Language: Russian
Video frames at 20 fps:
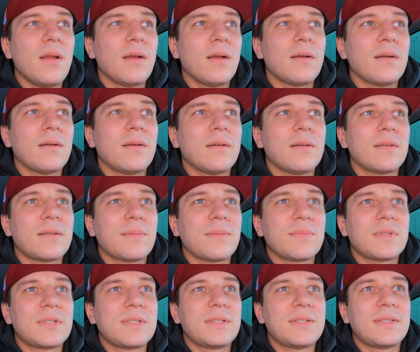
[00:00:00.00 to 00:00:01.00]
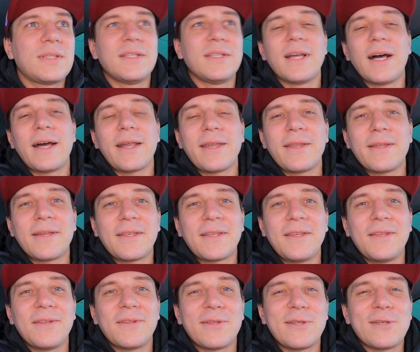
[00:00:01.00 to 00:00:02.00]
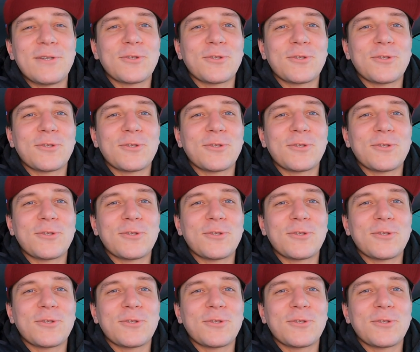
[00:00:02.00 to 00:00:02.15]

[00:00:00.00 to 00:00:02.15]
э, там, сценарии какие-то или